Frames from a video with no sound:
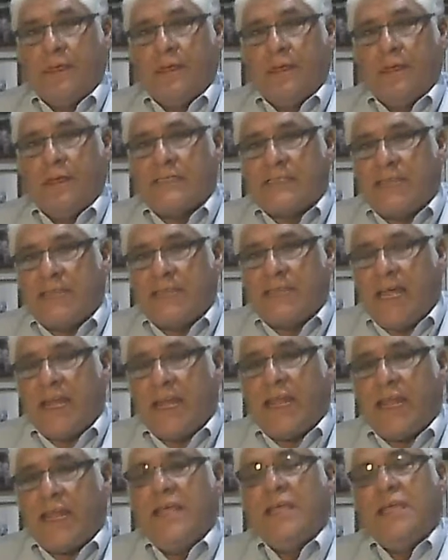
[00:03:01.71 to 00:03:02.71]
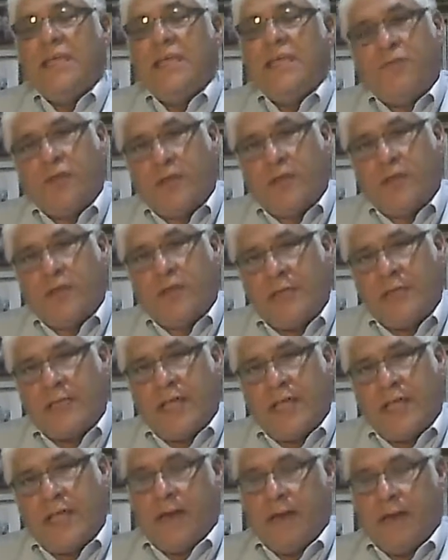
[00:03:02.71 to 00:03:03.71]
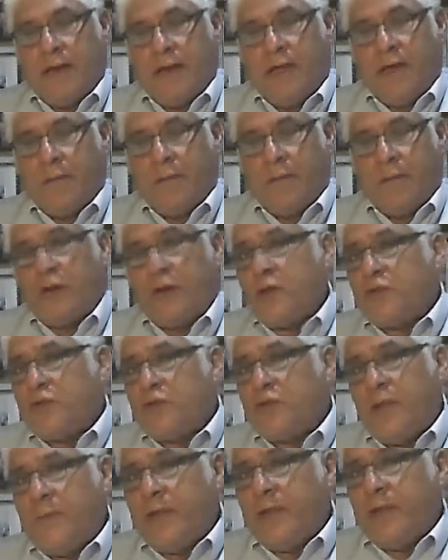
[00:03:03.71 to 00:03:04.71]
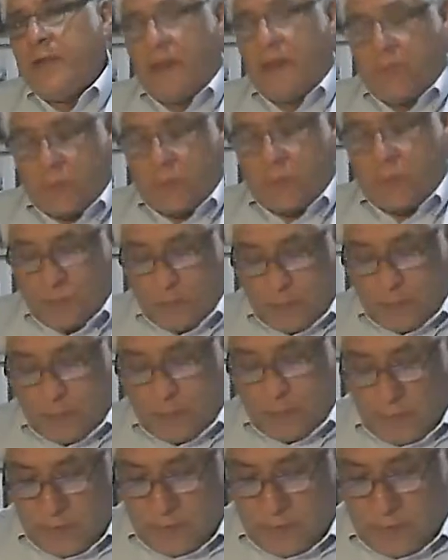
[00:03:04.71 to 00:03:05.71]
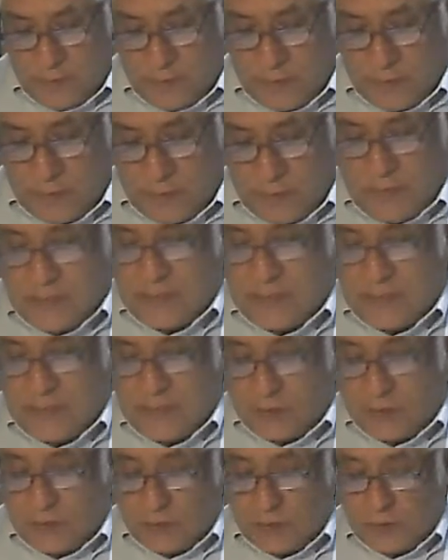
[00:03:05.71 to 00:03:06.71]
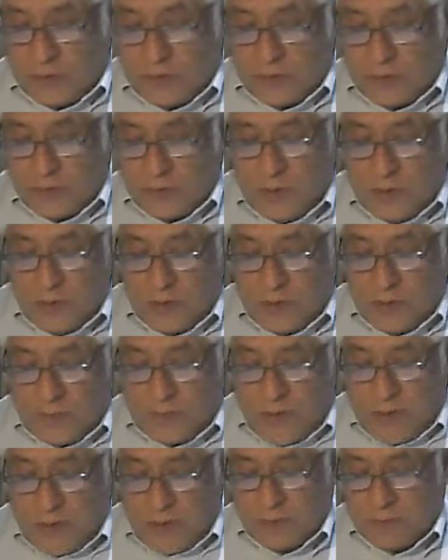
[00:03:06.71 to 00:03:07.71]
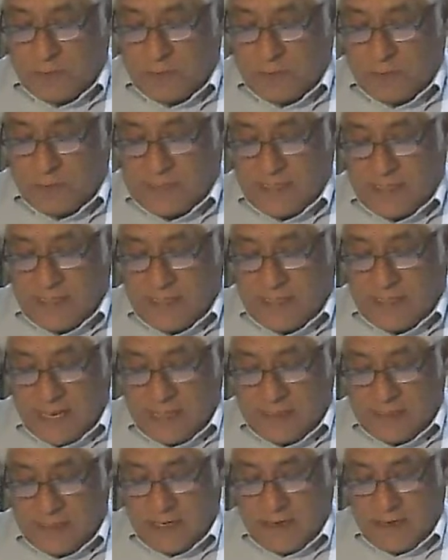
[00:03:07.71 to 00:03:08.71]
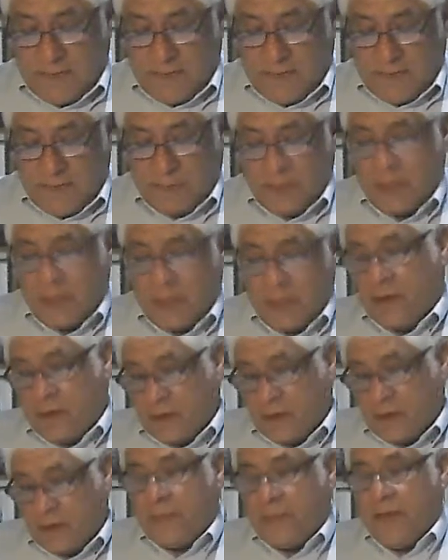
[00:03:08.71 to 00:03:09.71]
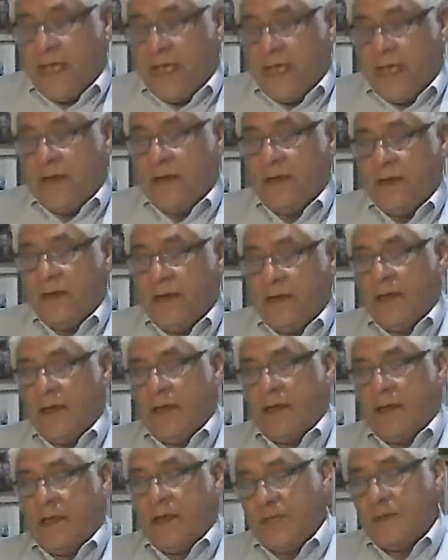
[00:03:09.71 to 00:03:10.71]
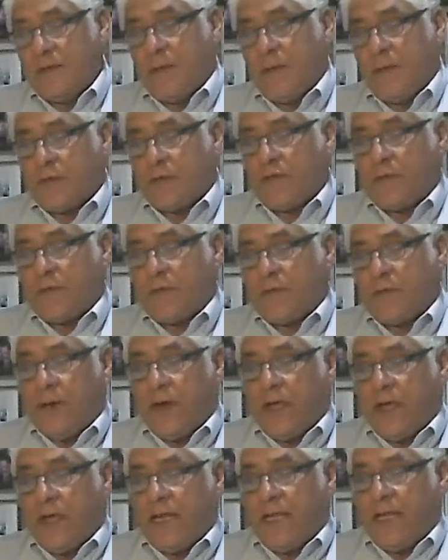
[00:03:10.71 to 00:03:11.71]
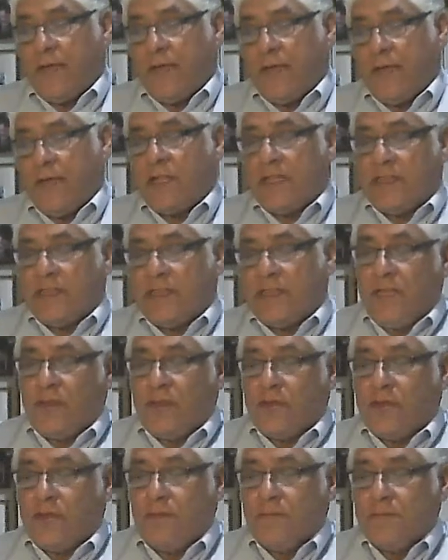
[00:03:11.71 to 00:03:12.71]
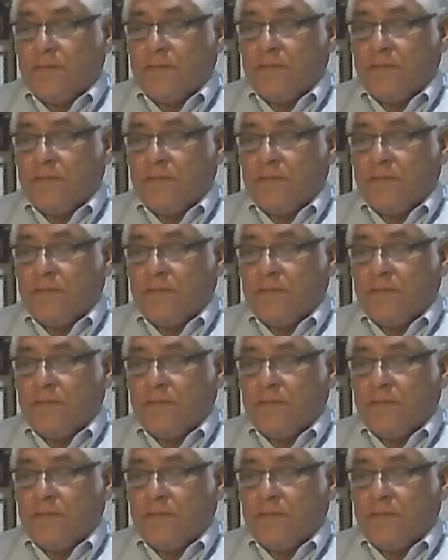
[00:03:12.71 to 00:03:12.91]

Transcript: es clara y fundamental. Pero no solamente el apóstol Pablo. Si nosotros nos, vamos más adelante, también el mismo apóstol Pablo, en el libro de Tito,